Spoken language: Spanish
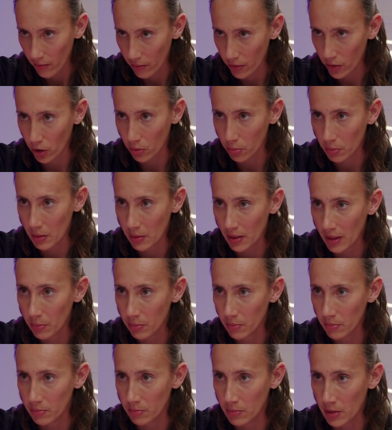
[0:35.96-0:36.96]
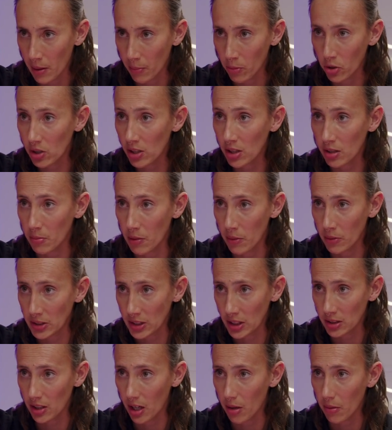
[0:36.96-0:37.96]
digo, me voy a, morir, me
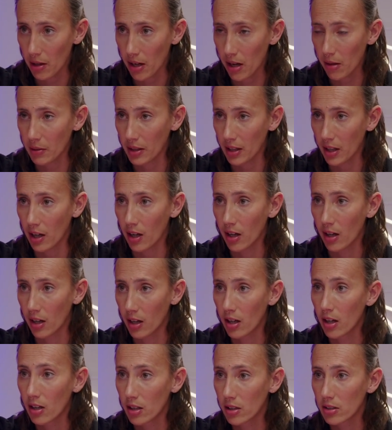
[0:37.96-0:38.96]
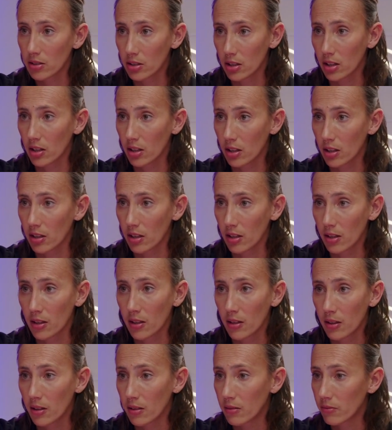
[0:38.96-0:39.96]
vais a salvar la vida. ¿Te preguntaste eso
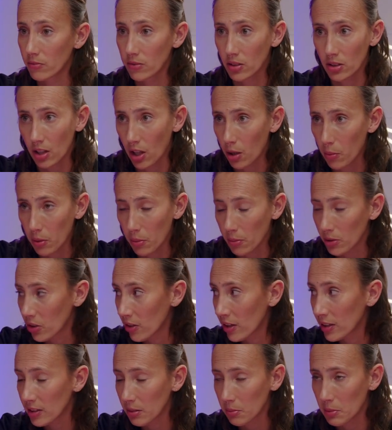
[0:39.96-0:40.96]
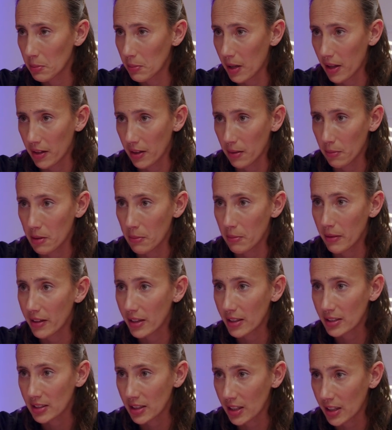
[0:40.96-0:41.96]
en serio? Te lo prometo delante de mi madre. Mi
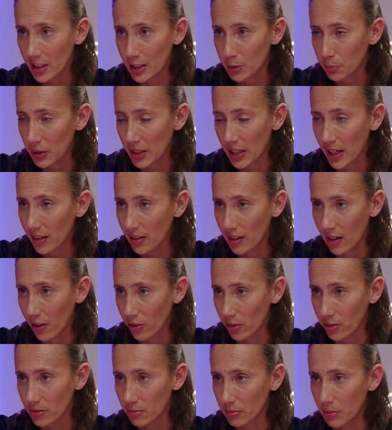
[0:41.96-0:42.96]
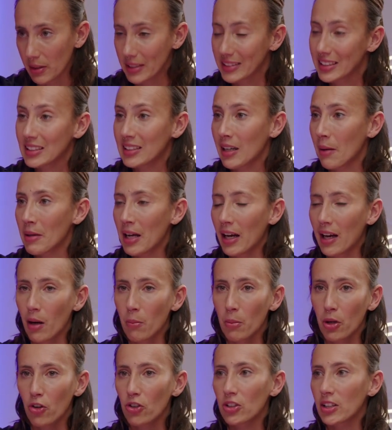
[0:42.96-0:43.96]
madre sin respirar, claro. Nada si sabía que a
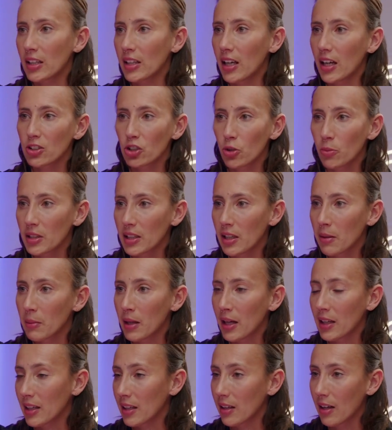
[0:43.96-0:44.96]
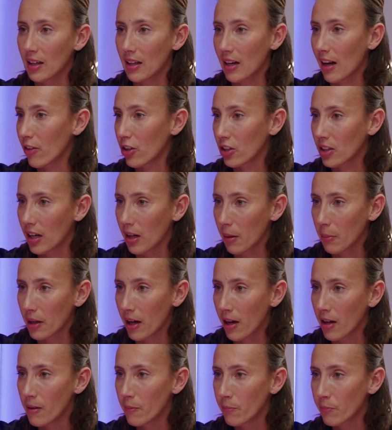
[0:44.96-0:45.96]
lo mejor tenía que someterme a
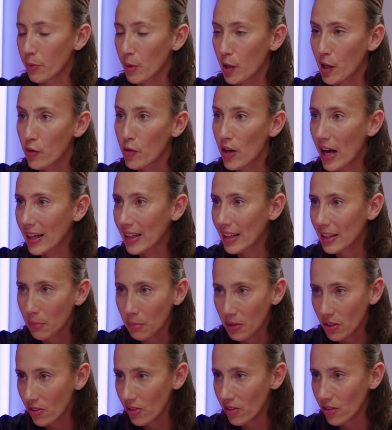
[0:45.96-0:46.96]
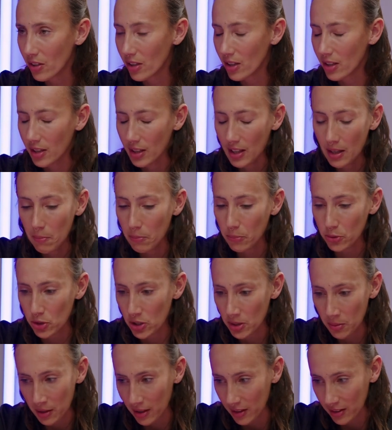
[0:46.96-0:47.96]
radioterapia. Era una quimio, era
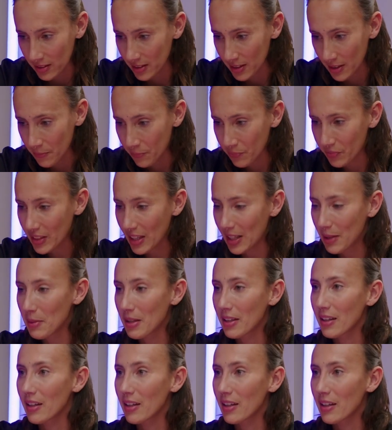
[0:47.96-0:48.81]
imposible. Y me